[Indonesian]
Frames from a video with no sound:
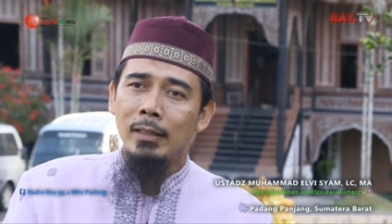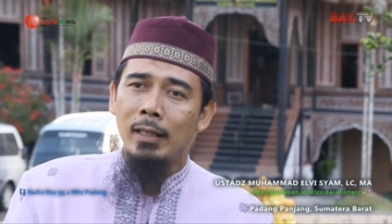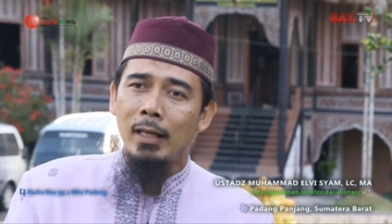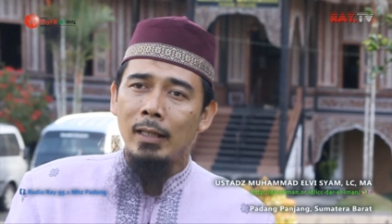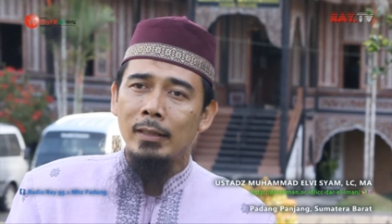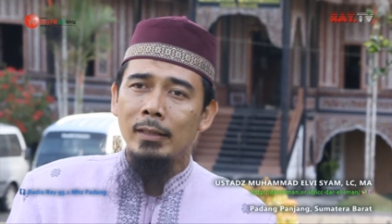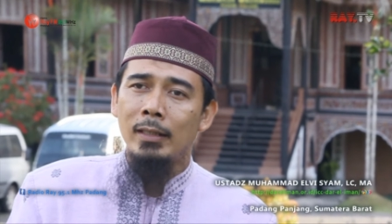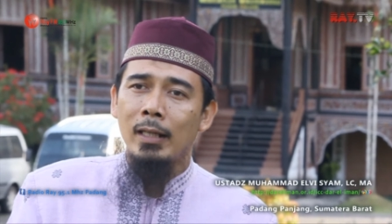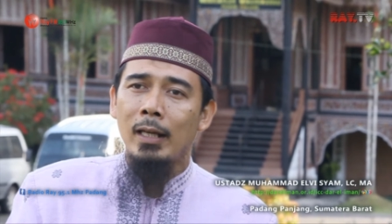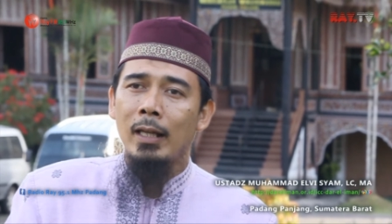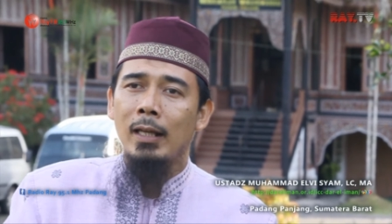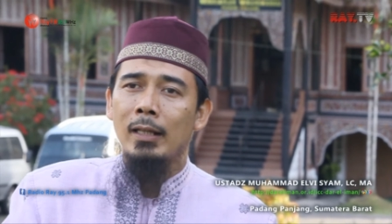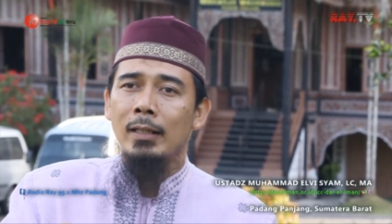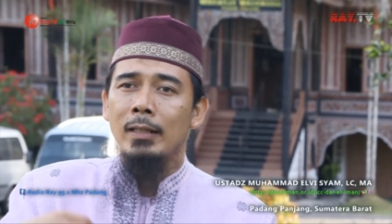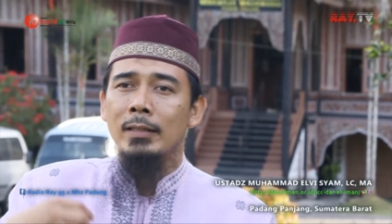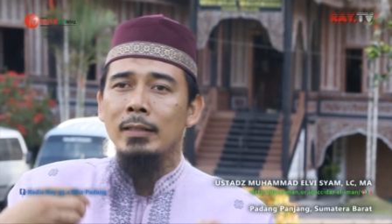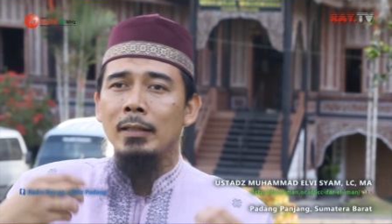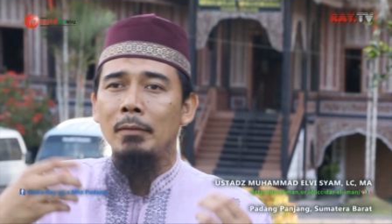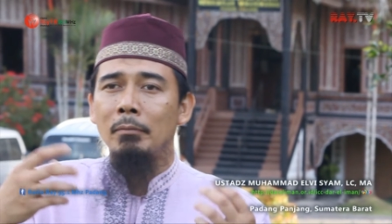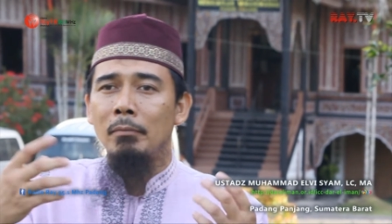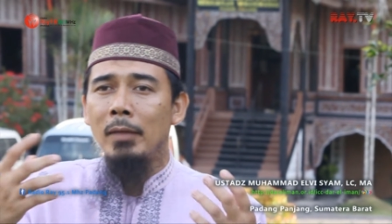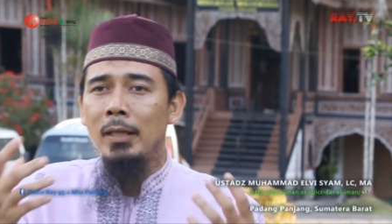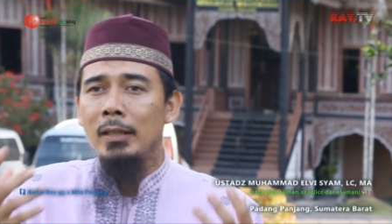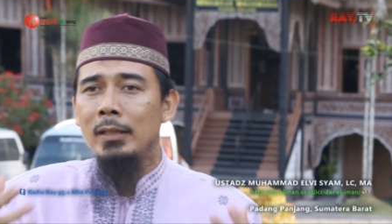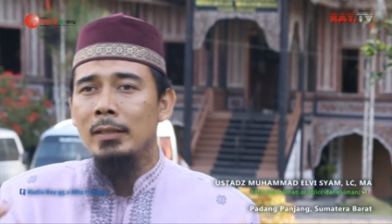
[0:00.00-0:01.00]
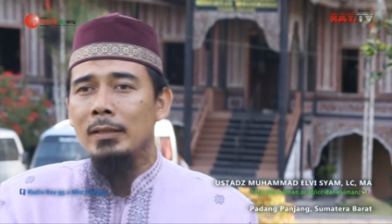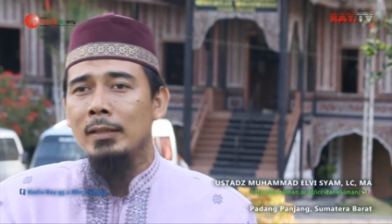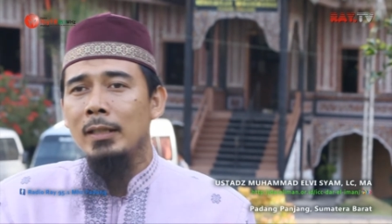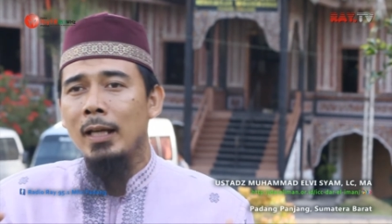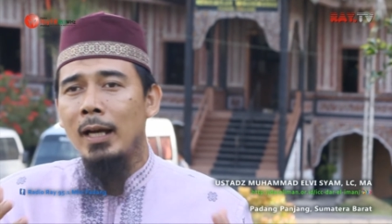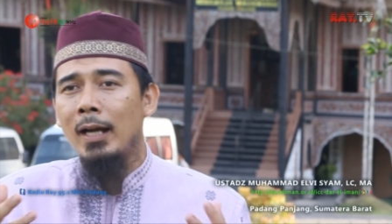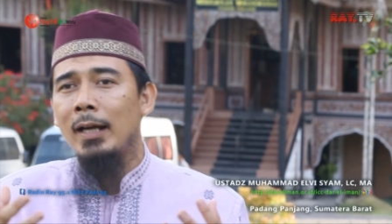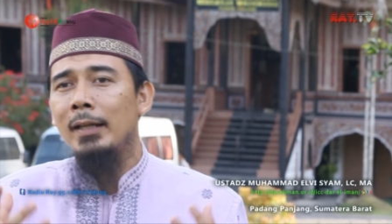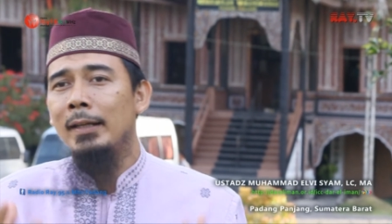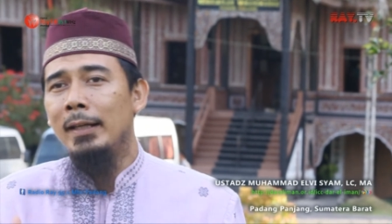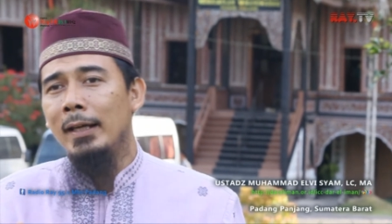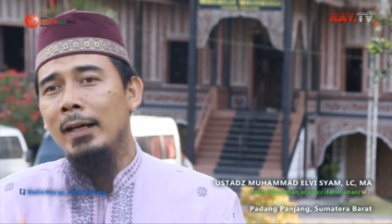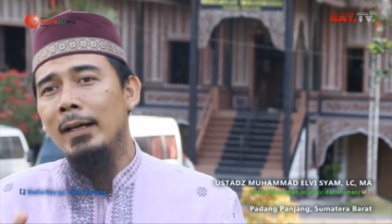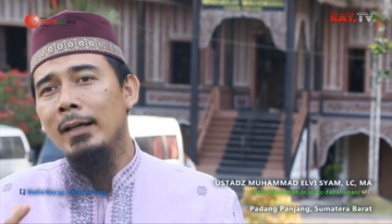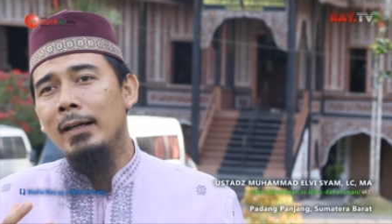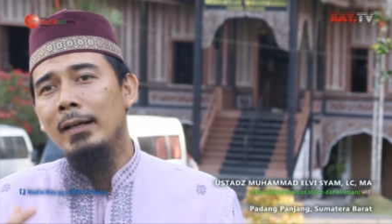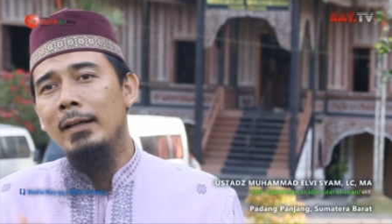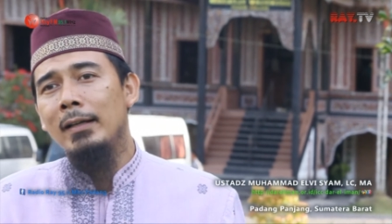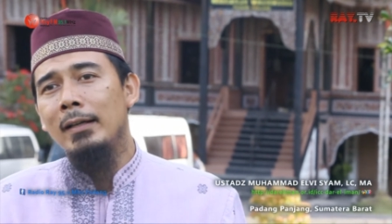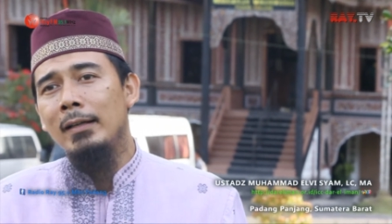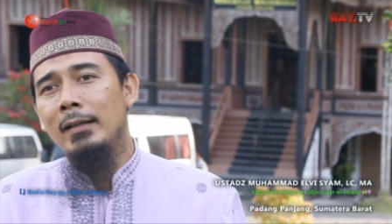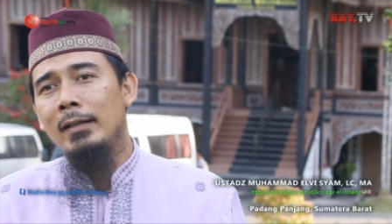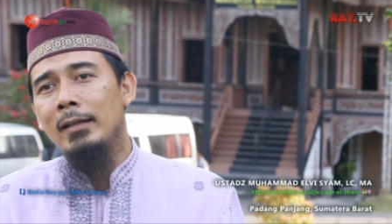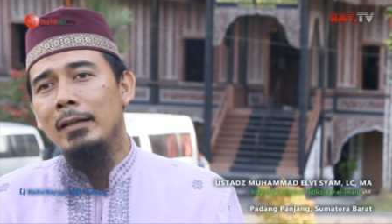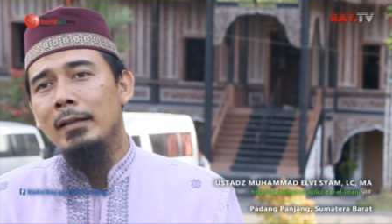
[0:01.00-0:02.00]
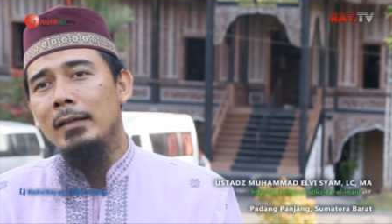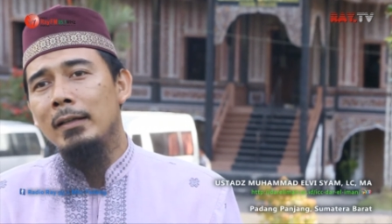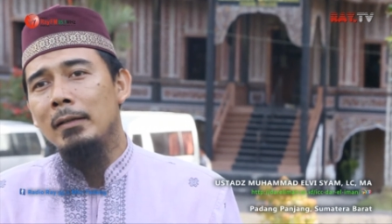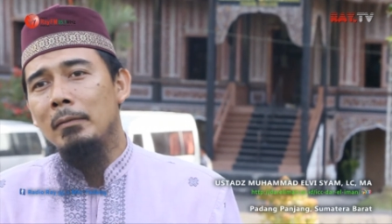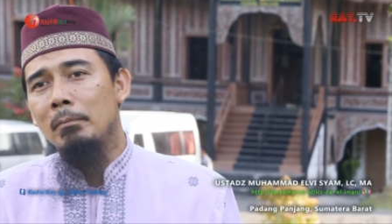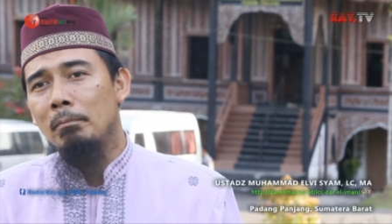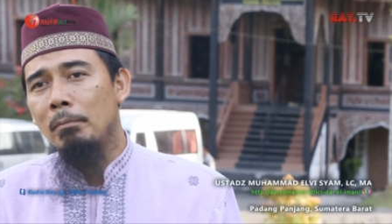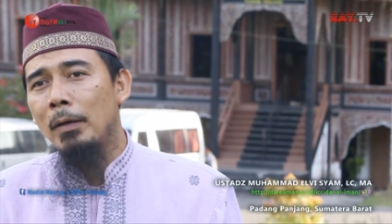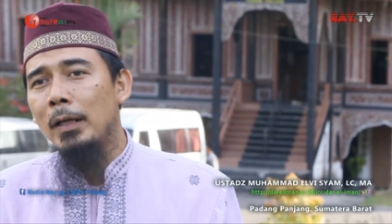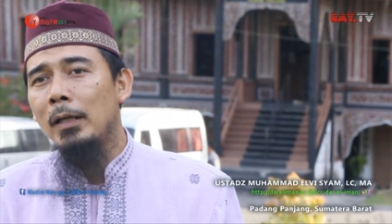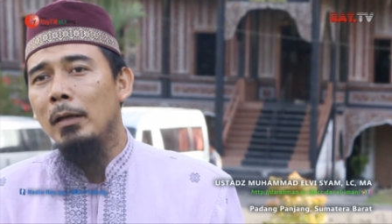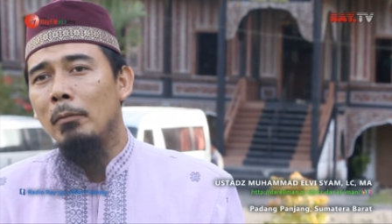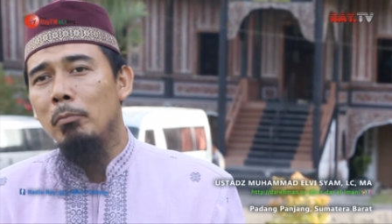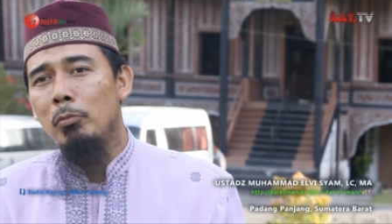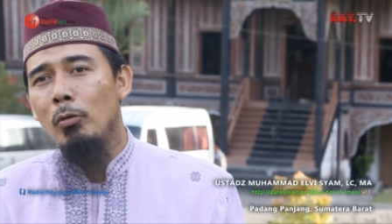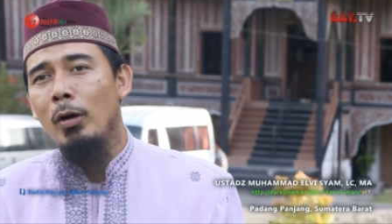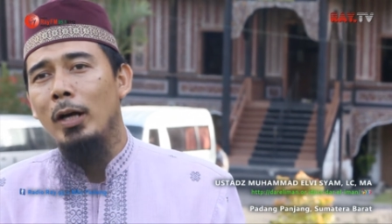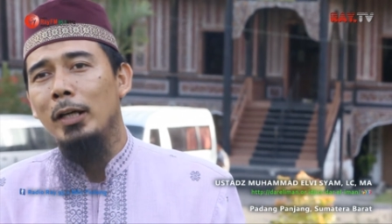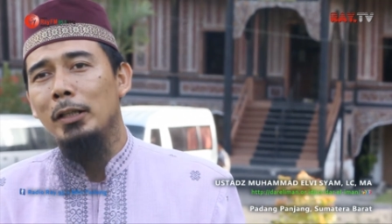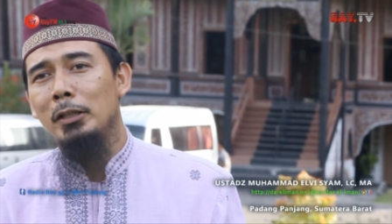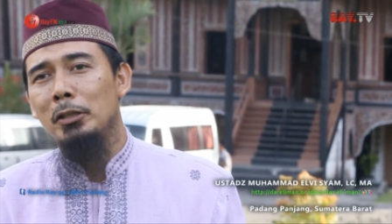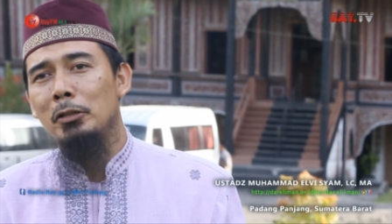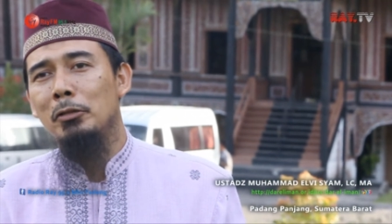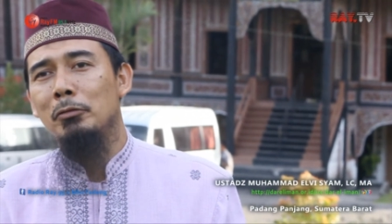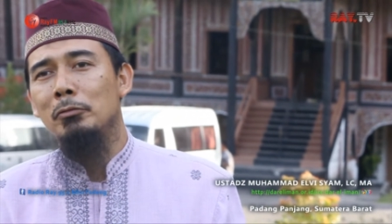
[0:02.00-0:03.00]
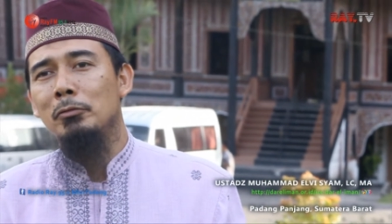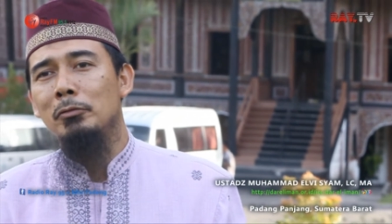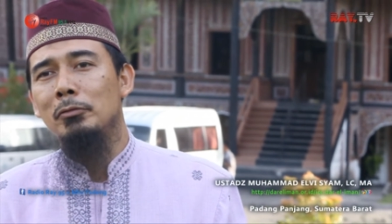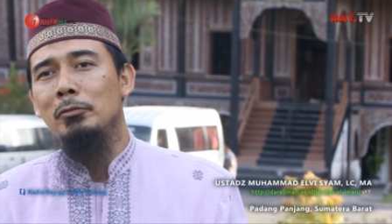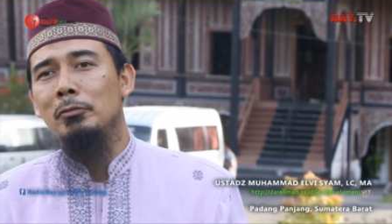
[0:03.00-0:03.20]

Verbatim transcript: adalah rasa manis yang ada pada buah itu.